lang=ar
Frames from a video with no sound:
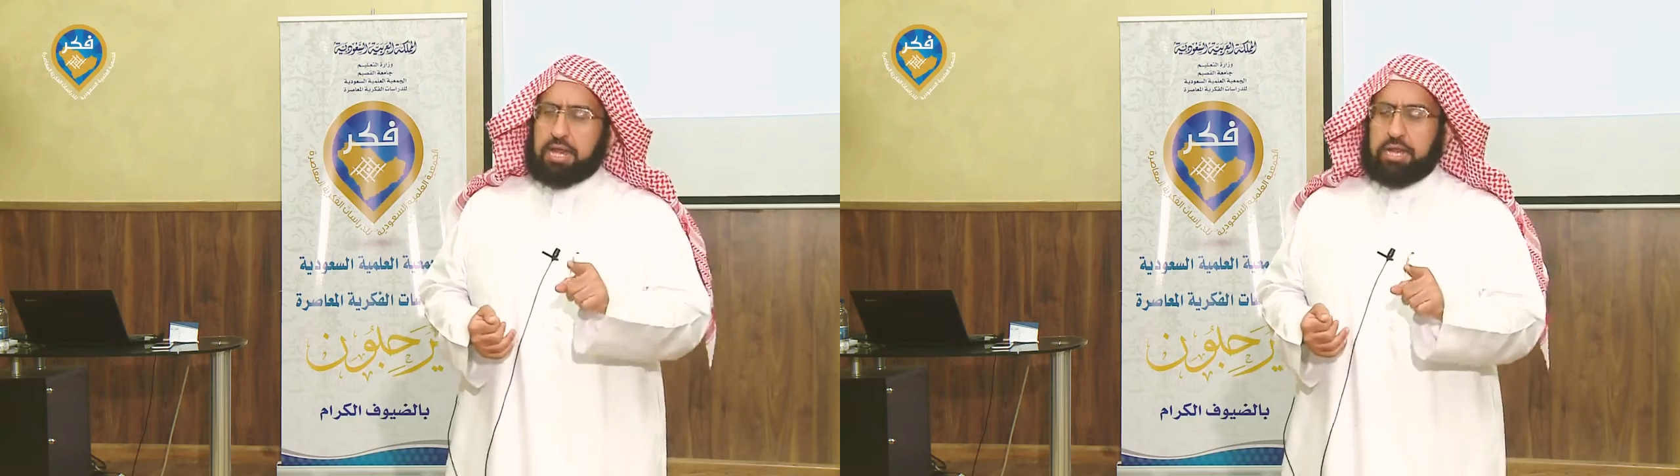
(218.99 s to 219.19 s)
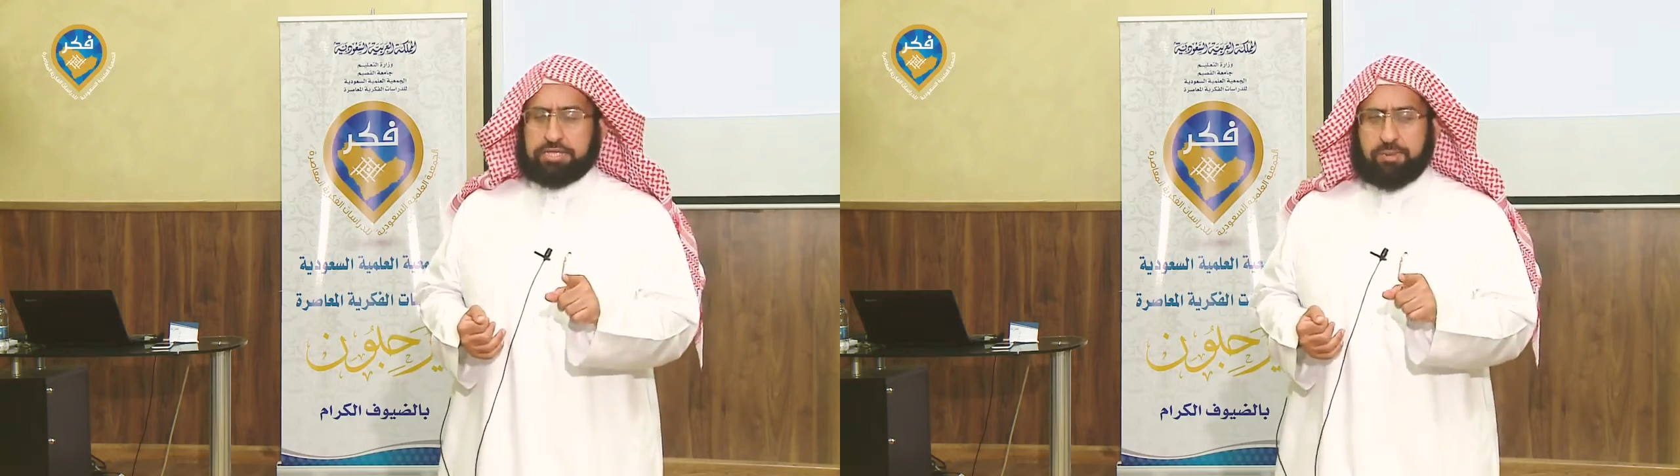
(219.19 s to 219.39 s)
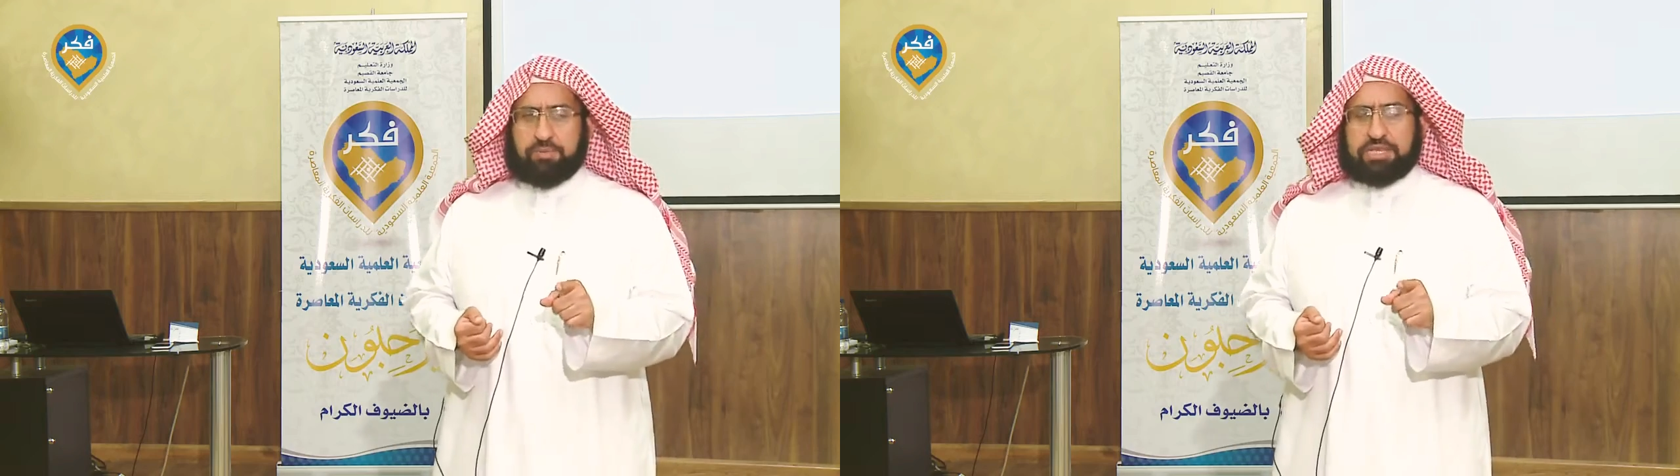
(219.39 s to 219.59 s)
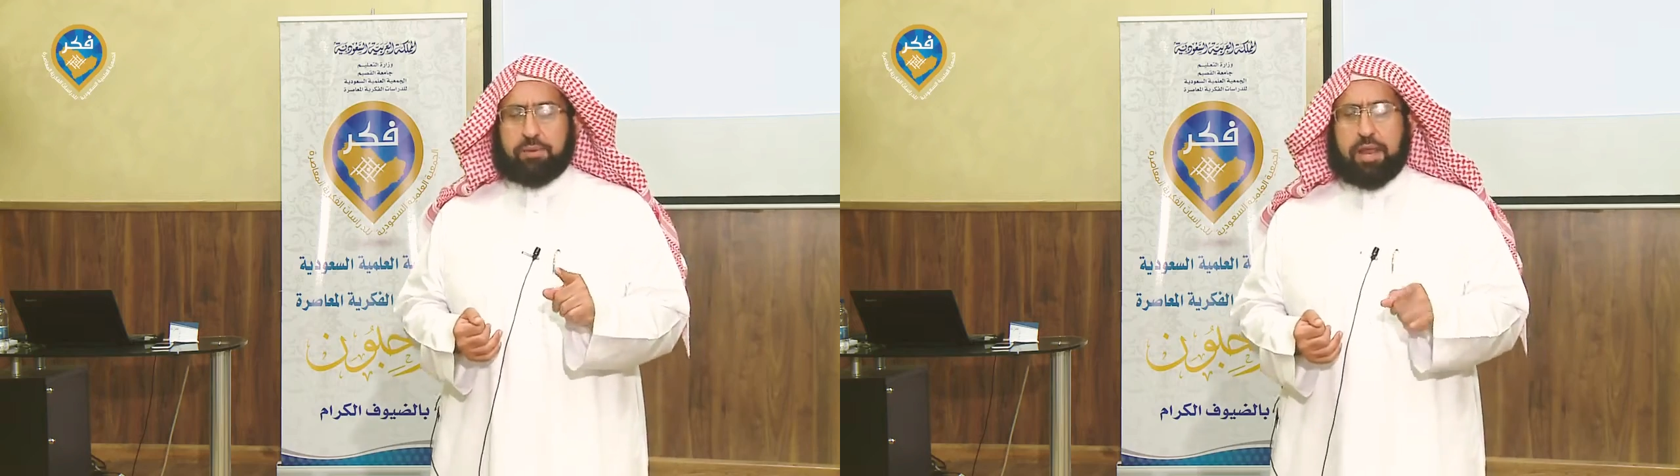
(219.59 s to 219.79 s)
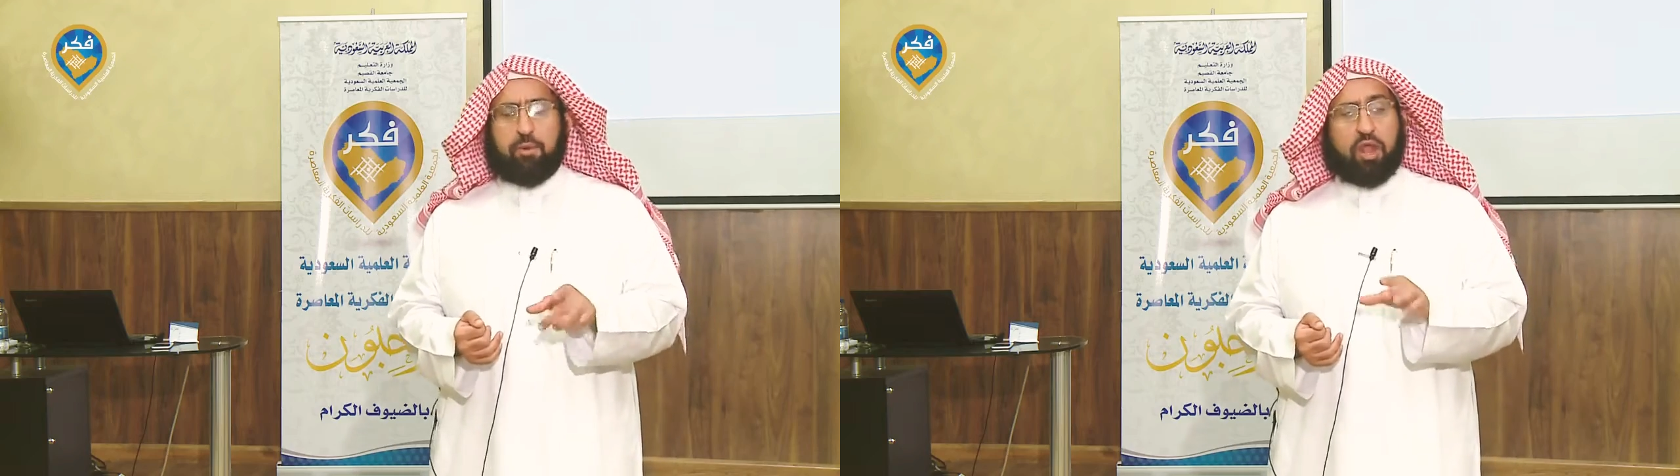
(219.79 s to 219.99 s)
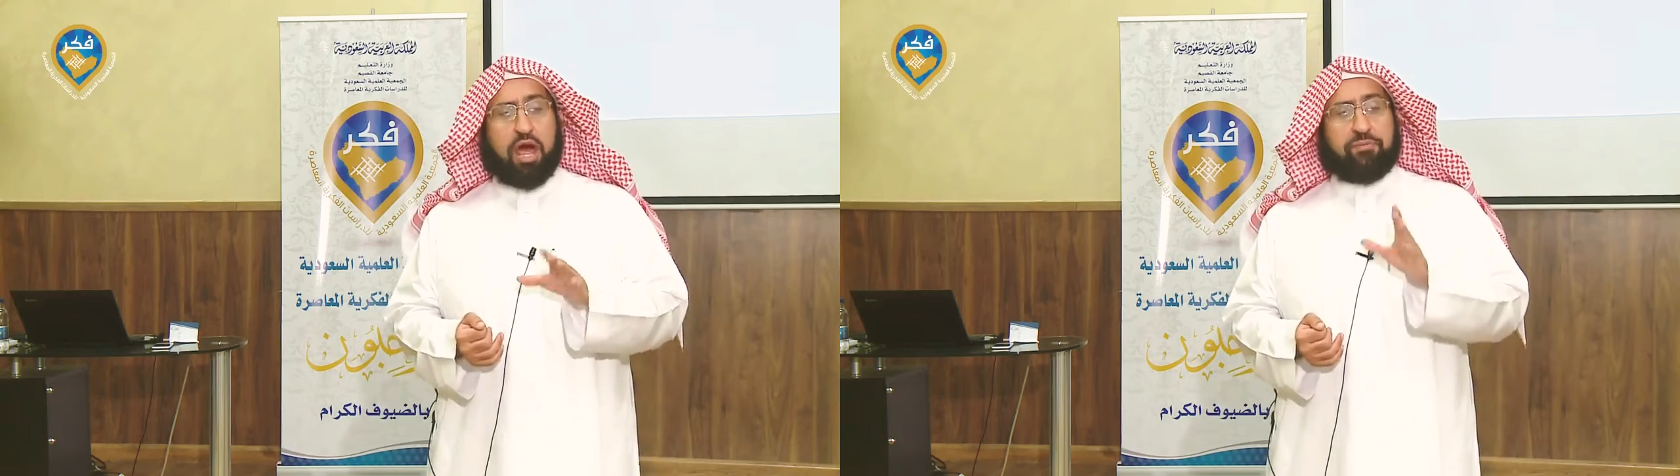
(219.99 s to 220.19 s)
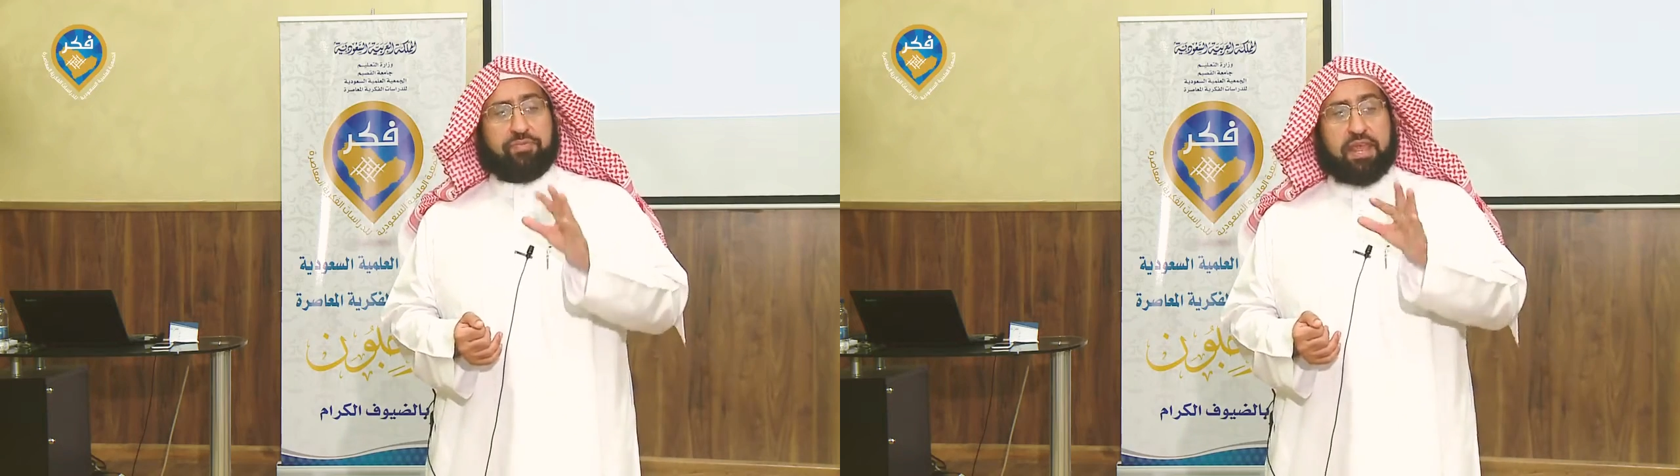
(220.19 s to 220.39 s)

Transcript: للعزم عبد السلام رحمه الله